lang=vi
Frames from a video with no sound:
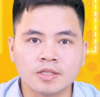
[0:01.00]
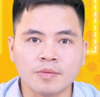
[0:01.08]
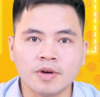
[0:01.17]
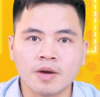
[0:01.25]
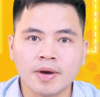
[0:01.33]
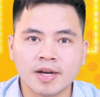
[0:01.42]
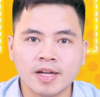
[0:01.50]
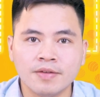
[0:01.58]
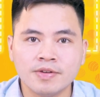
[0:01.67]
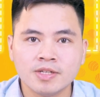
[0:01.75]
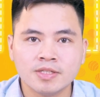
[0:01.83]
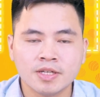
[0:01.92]
Chào mừng các bạn
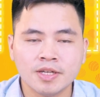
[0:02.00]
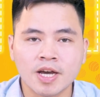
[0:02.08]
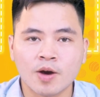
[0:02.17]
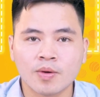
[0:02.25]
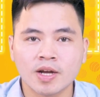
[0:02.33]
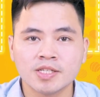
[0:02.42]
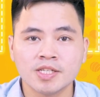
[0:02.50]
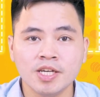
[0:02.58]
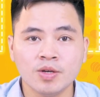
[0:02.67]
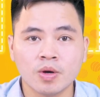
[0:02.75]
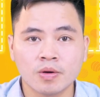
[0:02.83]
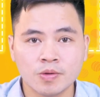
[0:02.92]
đến với chương trình Học
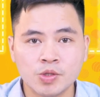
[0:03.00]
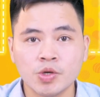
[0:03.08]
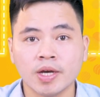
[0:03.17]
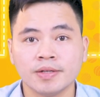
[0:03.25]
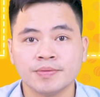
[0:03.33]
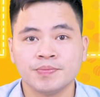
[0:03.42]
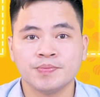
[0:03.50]
Kanji qua câu chuyện.